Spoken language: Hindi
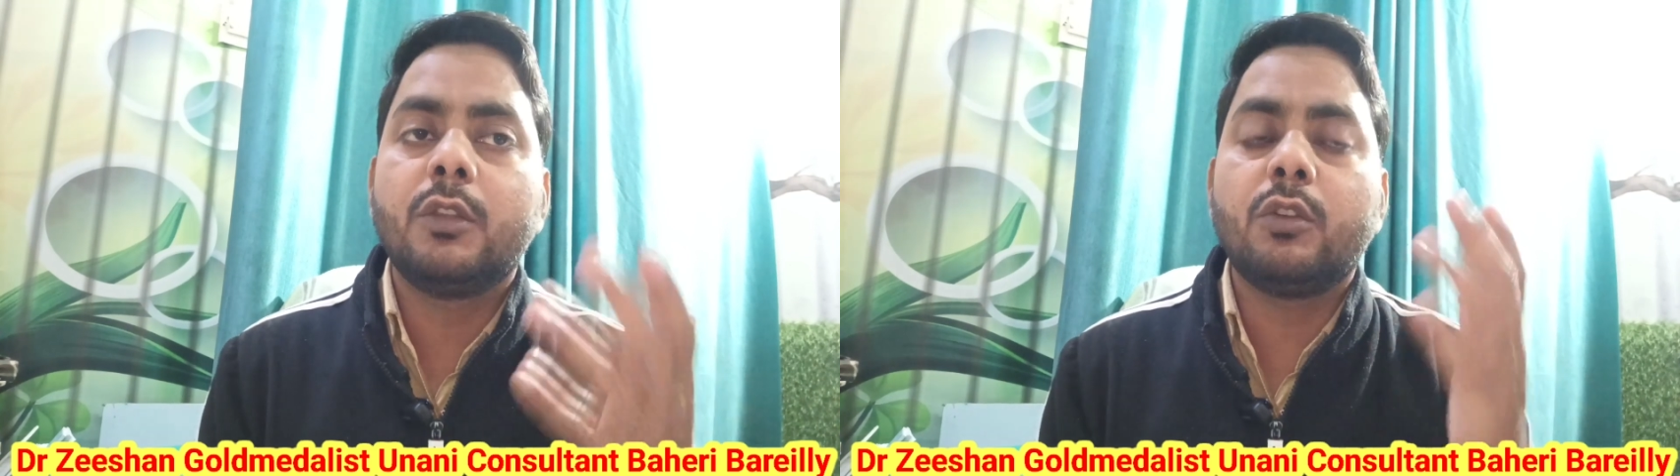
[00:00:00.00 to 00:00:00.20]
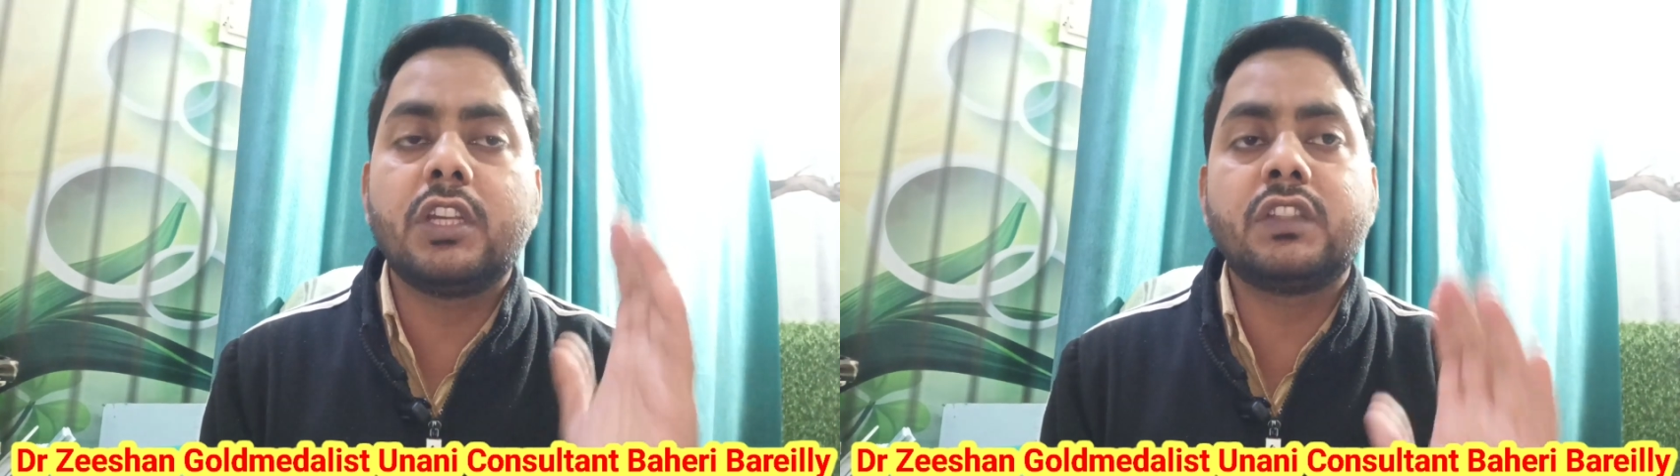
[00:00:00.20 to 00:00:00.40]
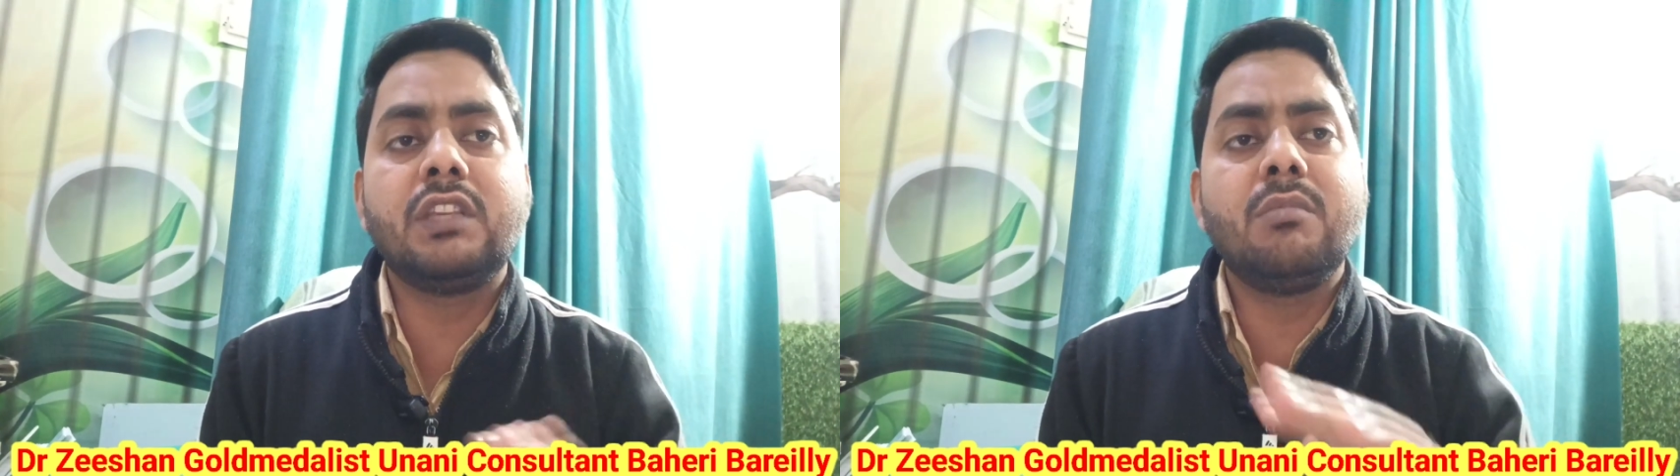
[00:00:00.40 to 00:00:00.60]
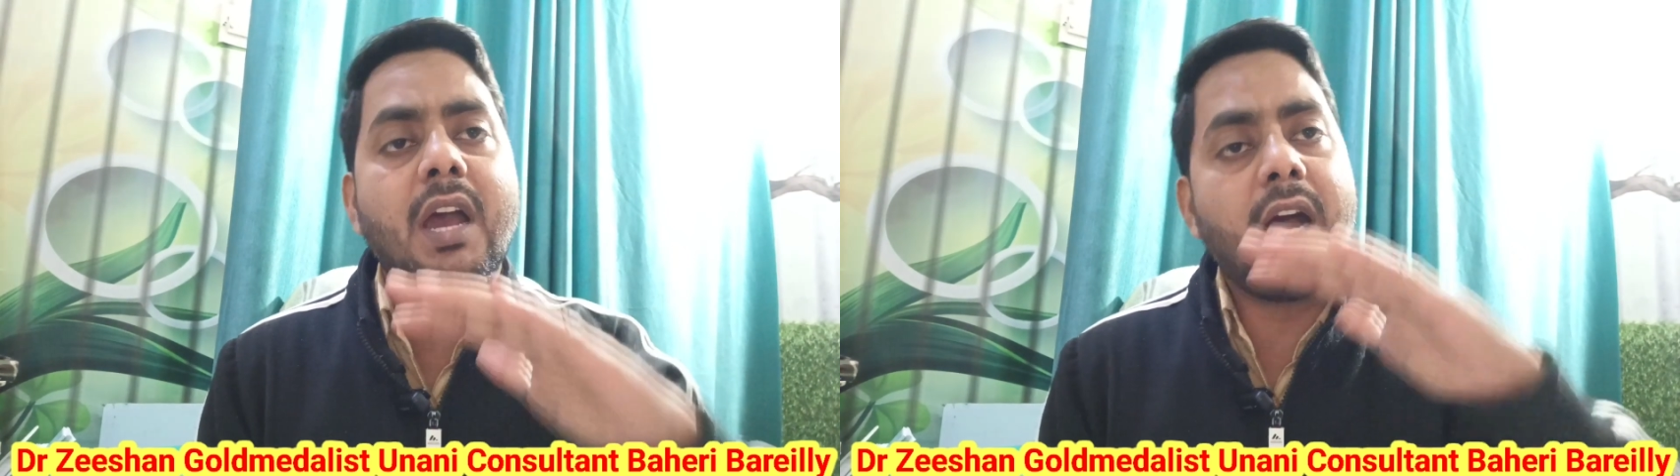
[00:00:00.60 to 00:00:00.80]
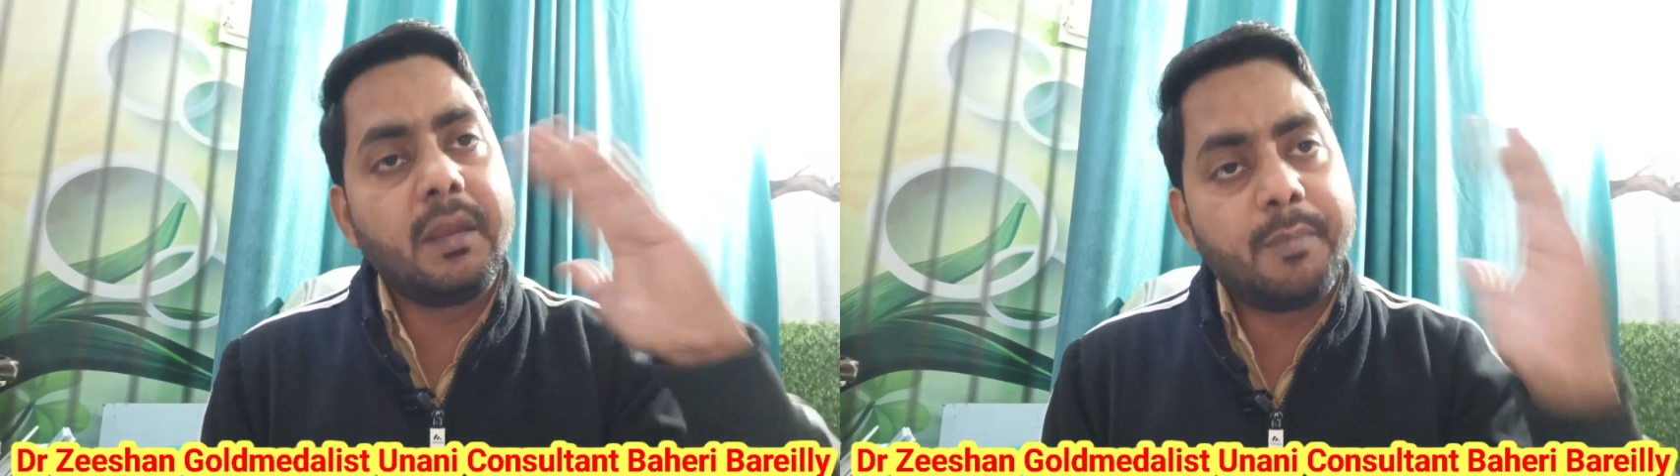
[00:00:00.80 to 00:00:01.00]
तो किसी में
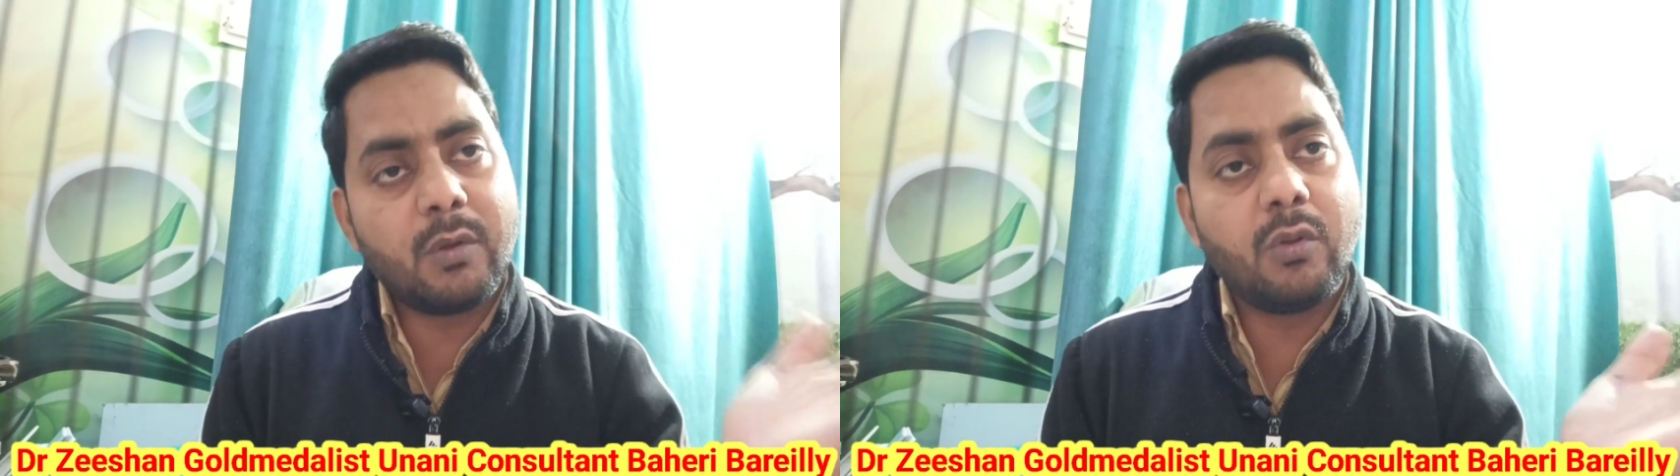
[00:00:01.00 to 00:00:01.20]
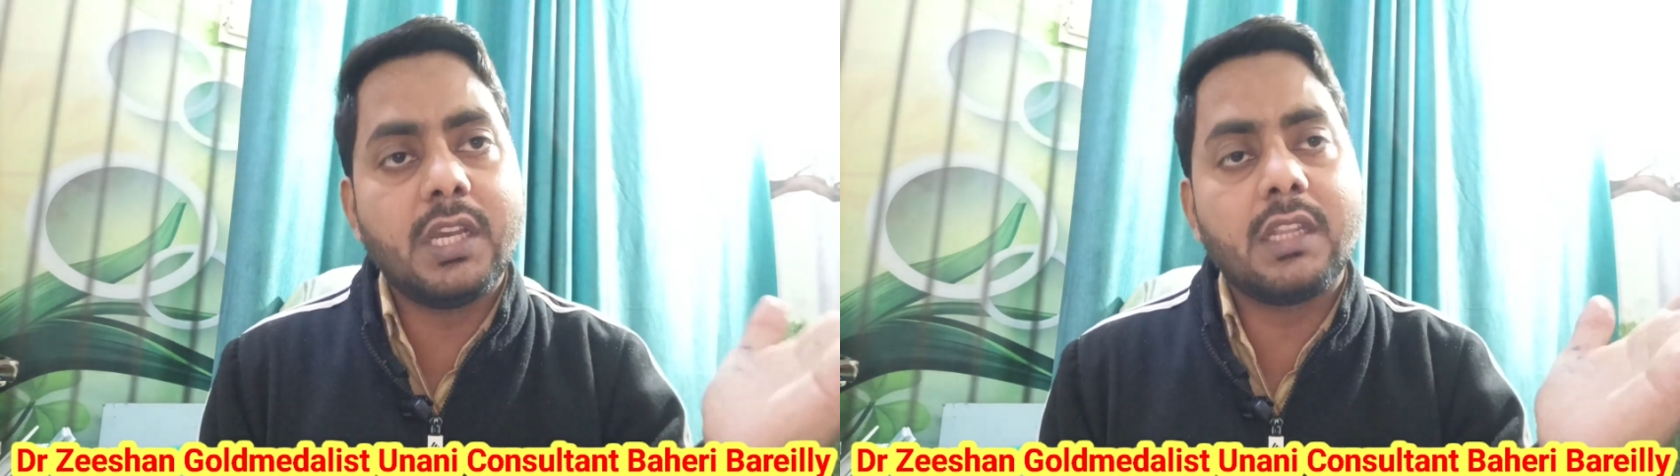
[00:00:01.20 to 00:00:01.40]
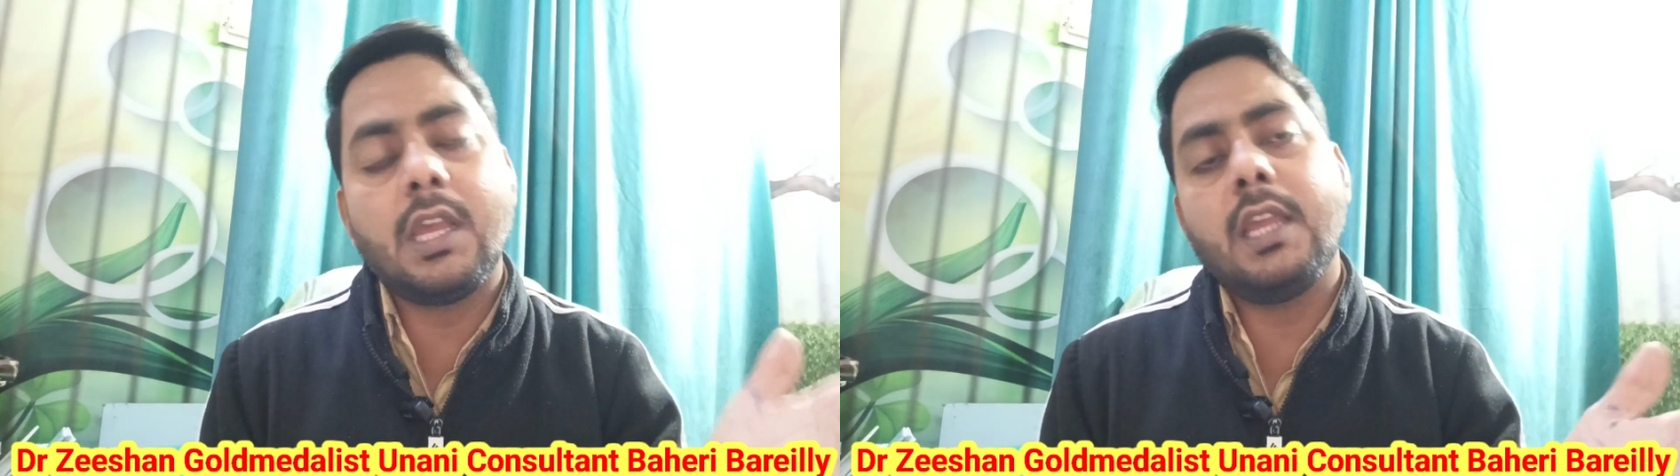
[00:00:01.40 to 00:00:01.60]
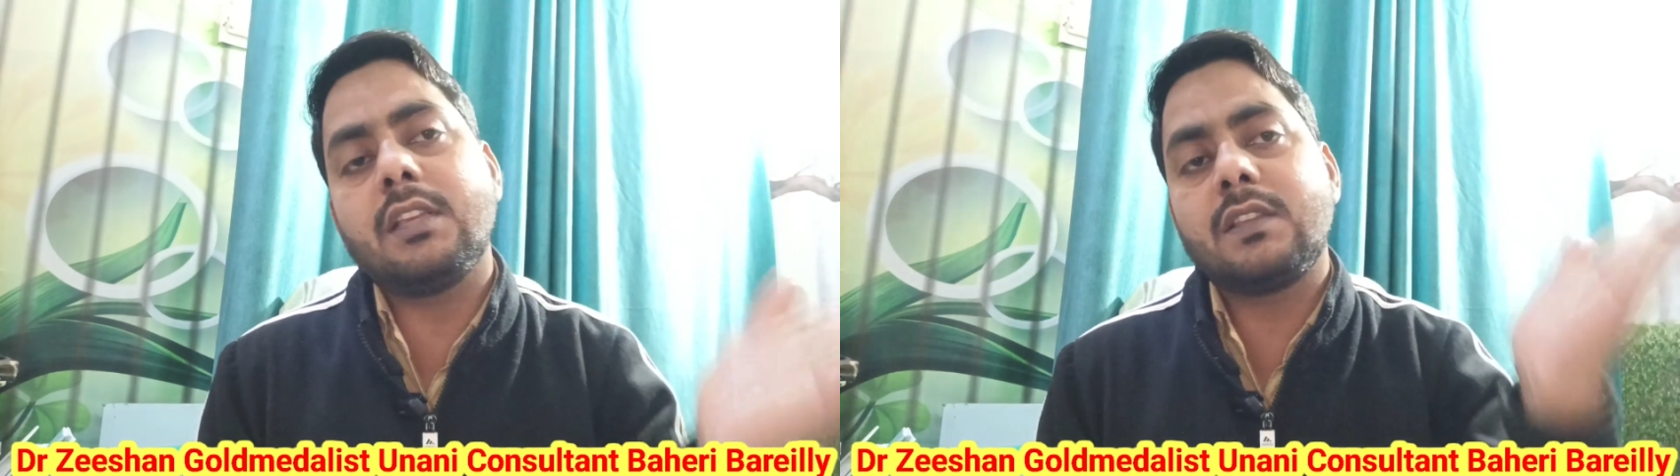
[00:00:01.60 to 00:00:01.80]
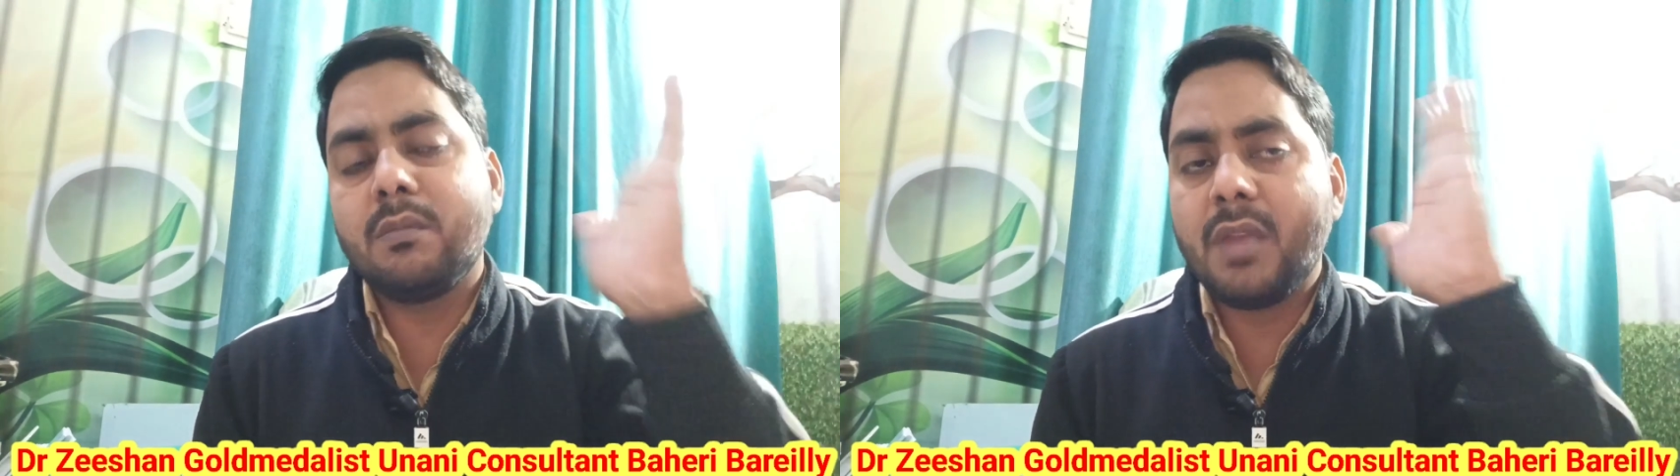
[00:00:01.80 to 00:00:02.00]
हाइपर हो जाता है
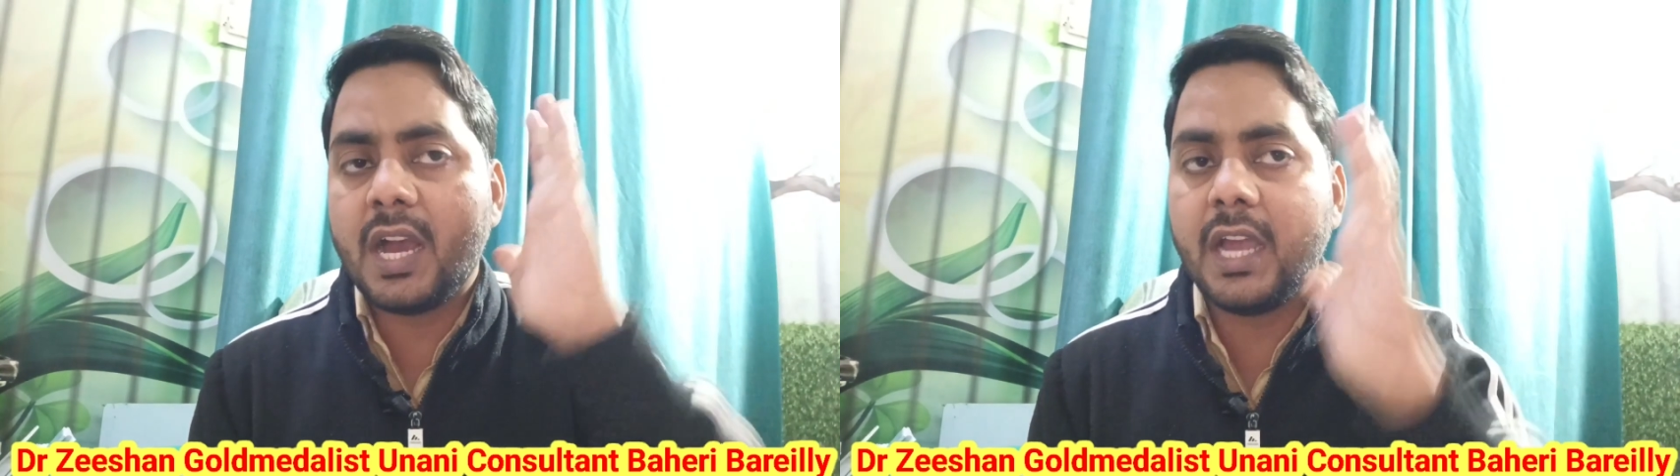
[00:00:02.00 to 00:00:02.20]
किसी में